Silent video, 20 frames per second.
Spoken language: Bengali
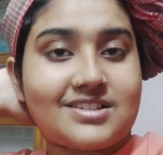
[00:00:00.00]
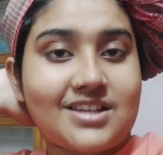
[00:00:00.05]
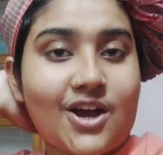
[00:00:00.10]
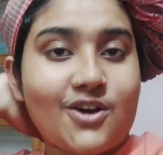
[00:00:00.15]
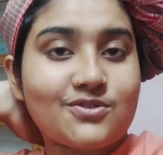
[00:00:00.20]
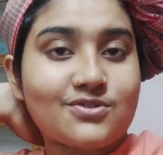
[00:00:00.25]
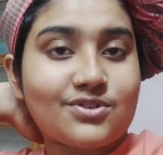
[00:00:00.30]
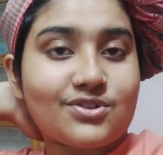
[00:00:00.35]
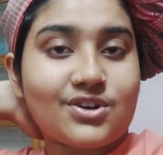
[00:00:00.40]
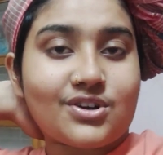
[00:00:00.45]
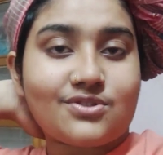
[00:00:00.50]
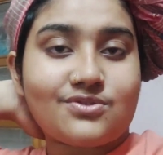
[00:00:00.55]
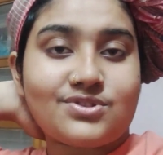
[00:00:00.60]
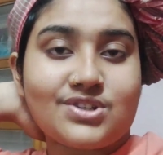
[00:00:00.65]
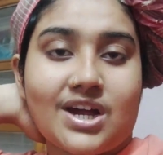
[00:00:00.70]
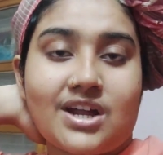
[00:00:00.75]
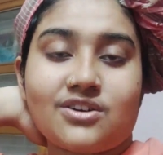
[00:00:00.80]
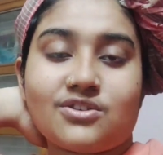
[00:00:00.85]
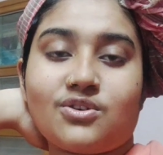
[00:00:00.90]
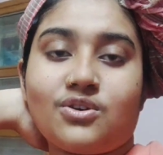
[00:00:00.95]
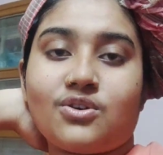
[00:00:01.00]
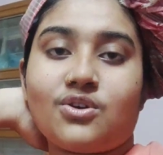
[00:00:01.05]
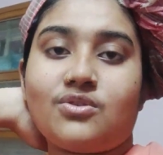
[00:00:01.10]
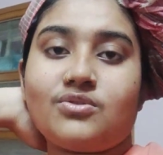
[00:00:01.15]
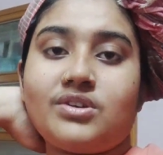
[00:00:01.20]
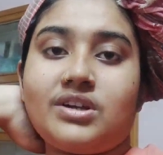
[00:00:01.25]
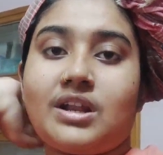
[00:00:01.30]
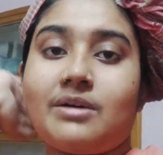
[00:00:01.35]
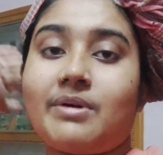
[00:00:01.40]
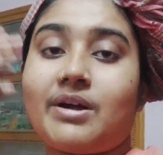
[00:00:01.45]
সাহস করে একটু চান
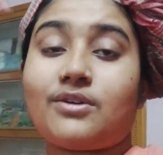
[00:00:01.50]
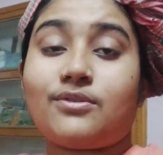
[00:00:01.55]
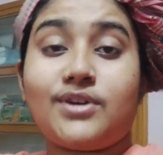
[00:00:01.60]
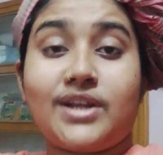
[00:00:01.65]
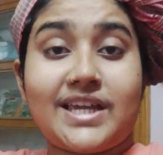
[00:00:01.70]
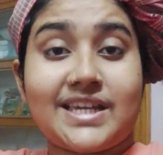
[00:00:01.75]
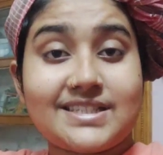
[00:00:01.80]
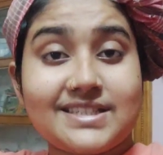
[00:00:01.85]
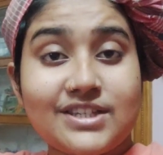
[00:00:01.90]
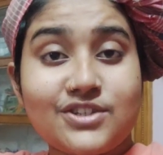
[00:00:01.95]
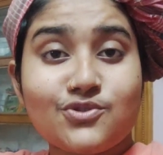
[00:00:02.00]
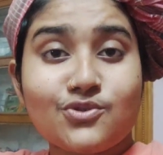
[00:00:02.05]
করেও নিলাম এখন এসি